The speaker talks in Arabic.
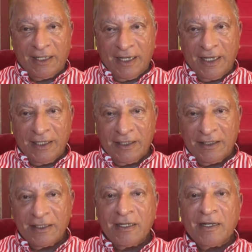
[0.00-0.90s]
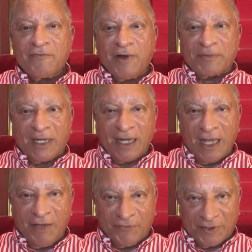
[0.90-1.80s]
لايد
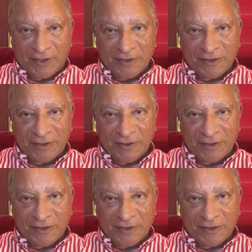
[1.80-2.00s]
فبتنخفض